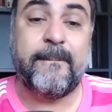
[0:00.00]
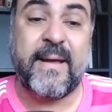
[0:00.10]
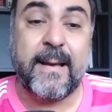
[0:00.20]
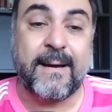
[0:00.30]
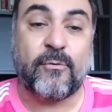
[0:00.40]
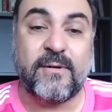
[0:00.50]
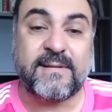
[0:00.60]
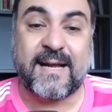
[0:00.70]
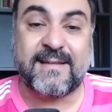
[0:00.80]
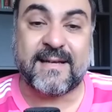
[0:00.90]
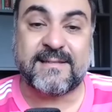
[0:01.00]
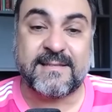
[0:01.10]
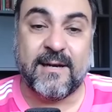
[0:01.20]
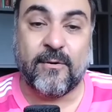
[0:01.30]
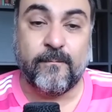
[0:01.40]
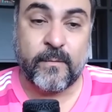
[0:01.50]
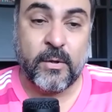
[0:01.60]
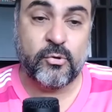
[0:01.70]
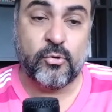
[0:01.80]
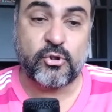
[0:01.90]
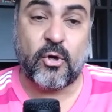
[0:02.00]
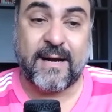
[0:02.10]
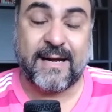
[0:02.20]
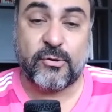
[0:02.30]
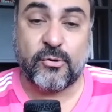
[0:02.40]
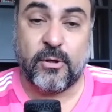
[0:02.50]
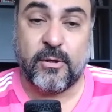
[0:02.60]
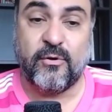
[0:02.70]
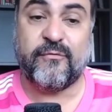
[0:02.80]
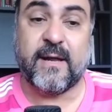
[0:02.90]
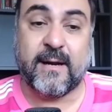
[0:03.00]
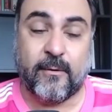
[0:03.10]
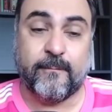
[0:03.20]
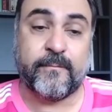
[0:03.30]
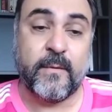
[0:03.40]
pela contratação do jogador no verão.